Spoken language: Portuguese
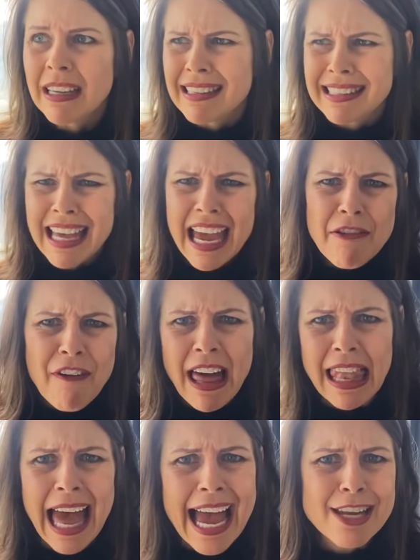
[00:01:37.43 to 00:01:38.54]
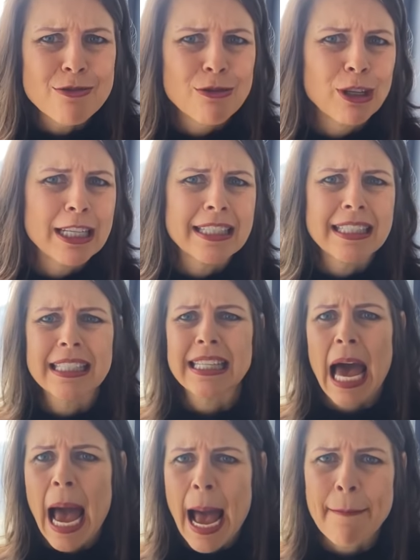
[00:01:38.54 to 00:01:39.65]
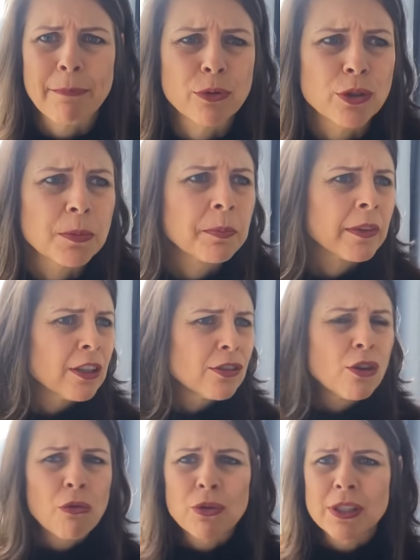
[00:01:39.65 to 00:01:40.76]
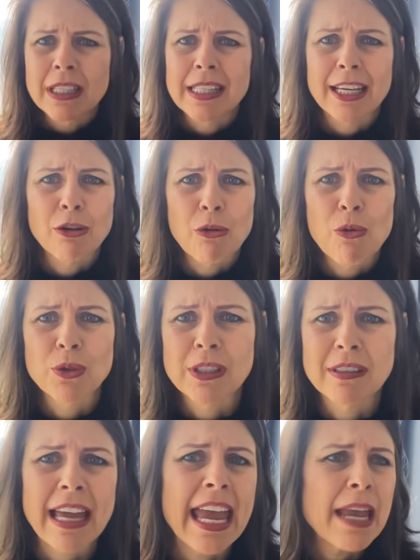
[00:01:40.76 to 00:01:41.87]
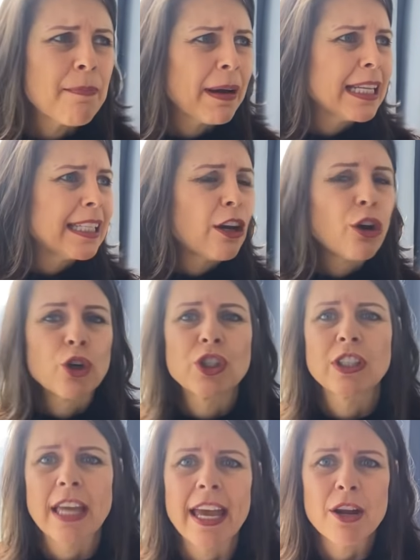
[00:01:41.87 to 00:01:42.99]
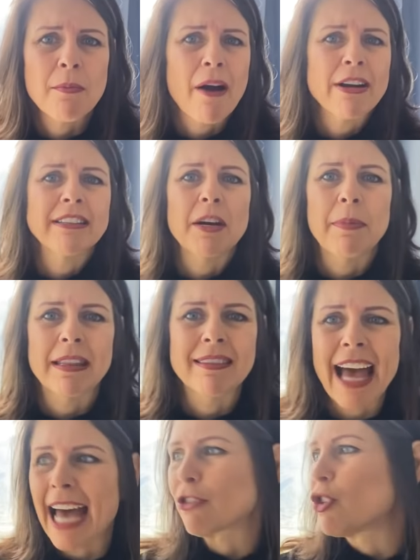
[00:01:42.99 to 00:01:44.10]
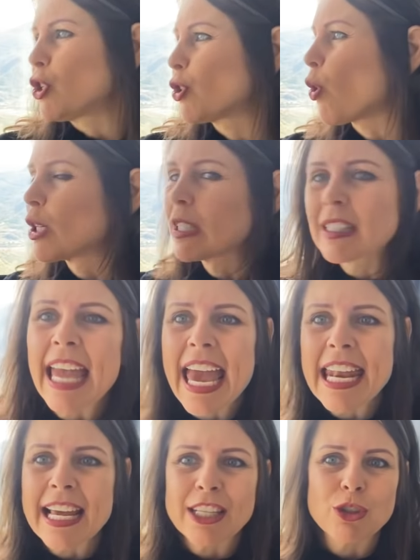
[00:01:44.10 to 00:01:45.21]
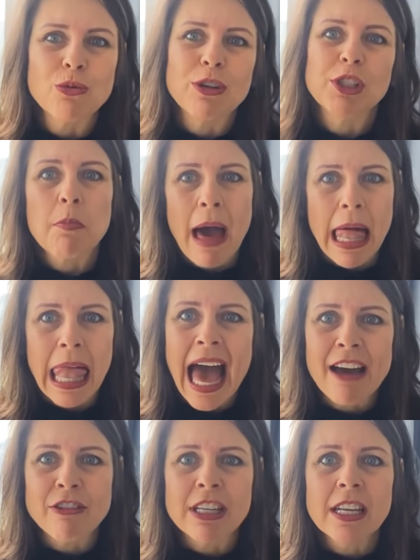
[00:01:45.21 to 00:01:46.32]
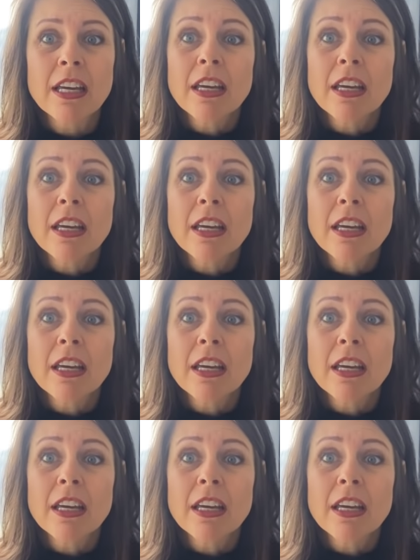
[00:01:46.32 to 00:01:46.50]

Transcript: sem falar em engolir sapos não conseguir dizer que eu não gostei, parecer grosseiro, mal interpretado, distorcerem as tuas palavras,